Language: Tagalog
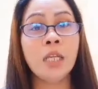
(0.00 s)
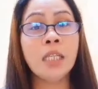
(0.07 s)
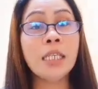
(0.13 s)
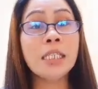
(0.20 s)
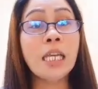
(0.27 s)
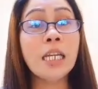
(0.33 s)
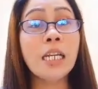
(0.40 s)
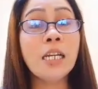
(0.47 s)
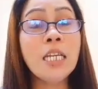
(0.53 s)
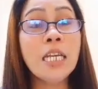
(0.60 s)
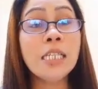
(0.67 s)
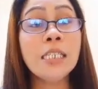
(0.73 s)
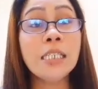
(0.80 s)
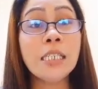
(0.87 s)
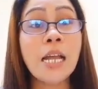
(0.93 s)
At isa rin
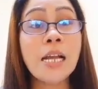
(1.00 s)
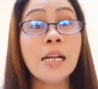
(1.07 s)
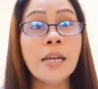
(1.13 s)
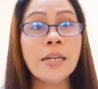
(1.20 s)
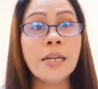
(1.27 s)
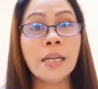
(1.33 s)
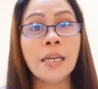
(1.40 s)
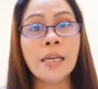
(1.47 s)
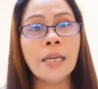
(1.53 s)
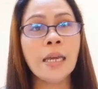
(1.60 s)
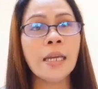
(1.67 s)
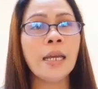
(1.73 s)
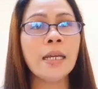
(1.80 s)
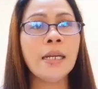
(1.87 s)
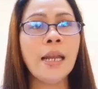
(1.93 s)
yan si Sangkay,
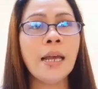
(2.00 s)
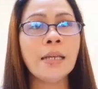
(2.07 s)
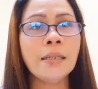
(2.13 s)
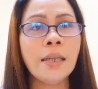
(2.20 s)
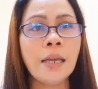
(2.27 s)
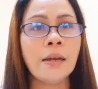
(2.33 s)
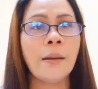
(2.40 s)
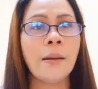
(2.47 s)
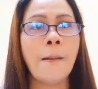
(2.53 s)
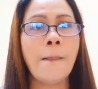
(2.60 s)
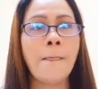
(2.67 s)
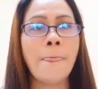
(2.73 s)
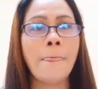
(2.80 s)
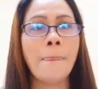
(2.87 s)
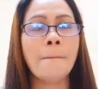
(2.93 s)
nakikiride lang din
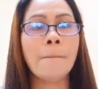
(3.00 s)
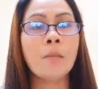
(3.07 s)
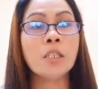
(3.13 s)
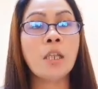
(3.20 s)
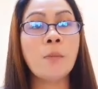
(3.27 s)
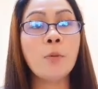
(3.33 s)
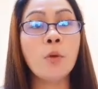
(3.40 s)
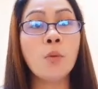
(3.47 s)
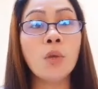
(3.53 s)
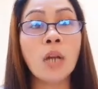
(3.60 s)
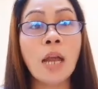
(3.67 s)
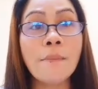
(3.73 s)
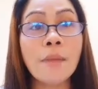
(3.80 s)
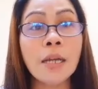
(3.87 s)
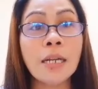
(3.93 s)
sa
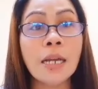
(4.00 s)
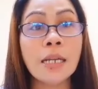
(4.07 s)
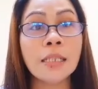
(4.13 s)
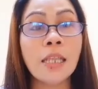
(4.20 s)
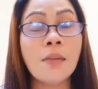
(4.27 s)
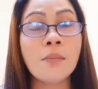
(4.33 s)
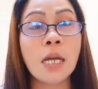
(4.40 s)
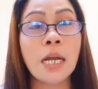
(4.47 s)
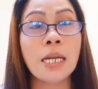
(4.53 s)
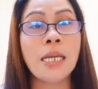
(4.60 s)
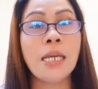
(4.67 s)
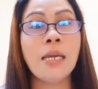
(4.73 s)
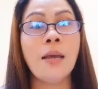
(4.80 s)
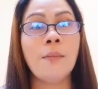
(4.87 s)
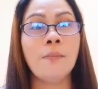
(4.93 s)
programa ng Team
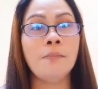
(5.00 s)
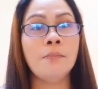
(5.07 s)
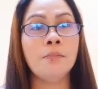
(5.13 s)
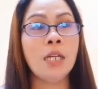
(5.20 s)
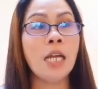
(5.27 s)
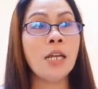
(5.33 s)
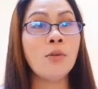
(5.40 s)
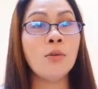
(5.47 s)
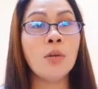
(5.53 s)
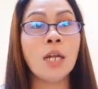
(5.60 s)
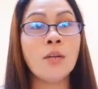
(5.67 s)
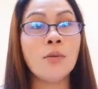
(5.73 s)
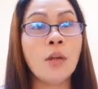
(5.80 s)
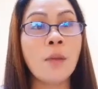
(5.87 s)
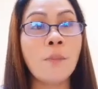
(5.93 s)
Kalingap.
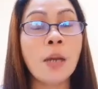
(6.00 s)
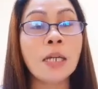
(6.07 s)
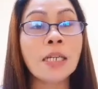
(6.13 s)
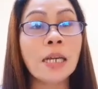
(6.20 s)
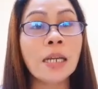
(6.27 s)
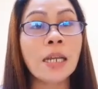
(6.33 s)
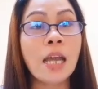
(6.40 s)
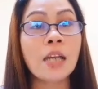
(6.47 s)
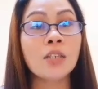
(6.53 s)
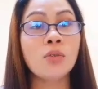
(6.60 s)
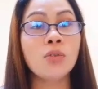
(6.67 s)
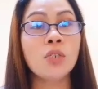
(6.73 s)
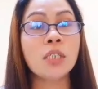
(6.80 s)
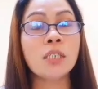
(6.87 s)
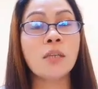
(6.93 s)
Lalong-lalo na pag
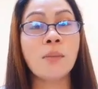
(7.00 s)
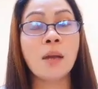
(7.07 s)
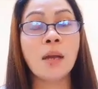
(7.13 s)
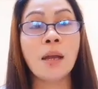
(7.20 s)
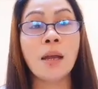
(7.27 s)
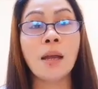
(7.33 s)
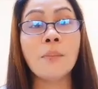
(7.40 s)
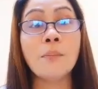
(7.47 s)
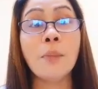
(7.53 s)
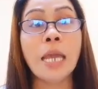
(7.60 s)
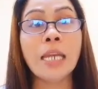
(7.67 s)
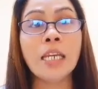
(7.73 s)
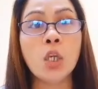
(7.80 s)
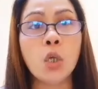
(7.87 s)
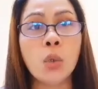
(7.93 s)
nag-reaction siya sa mga
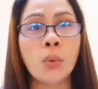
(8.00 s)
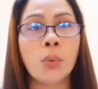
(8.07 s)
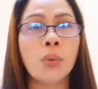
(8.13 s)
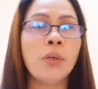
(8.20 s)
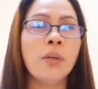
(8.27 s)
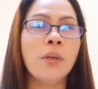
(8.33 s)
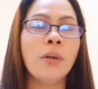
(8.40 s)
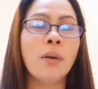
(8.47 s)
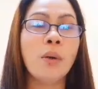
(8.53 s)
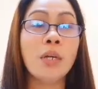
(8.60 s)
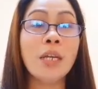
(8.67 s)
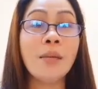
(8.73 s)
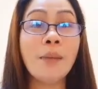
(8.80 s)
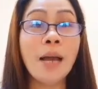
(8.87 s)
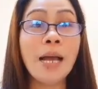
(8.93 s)
video. O
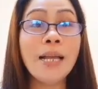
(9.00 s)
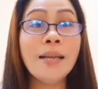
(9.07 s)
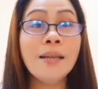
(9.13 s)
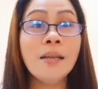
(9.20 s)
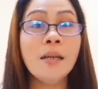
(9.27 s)
di ba?